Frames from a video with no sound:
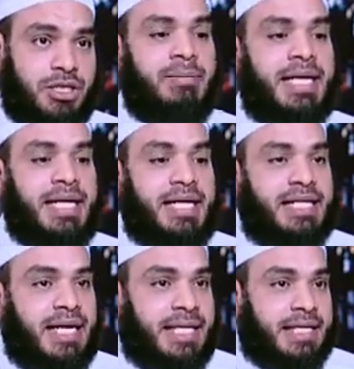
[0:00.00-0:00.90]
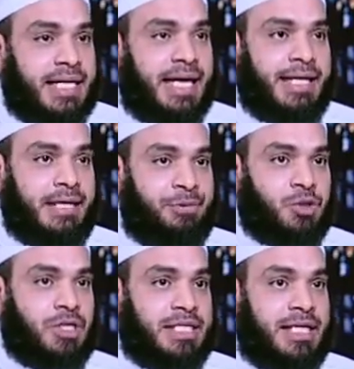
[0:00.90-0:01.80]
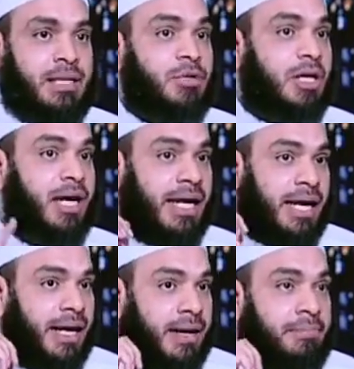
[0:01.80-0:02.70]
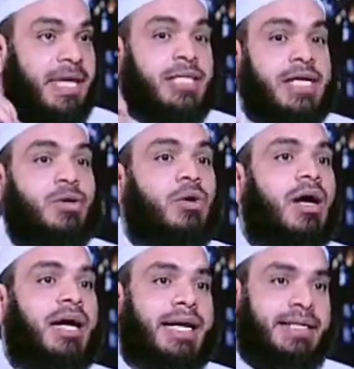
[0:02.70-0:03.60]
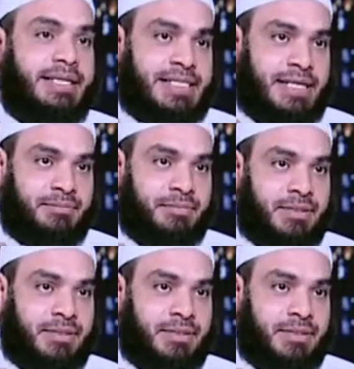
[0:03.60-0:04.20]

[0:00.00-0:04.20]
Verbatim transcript: ومع ذلك النبي صلى الله عليه وسلم راعى ما سيقال عن الاسلام،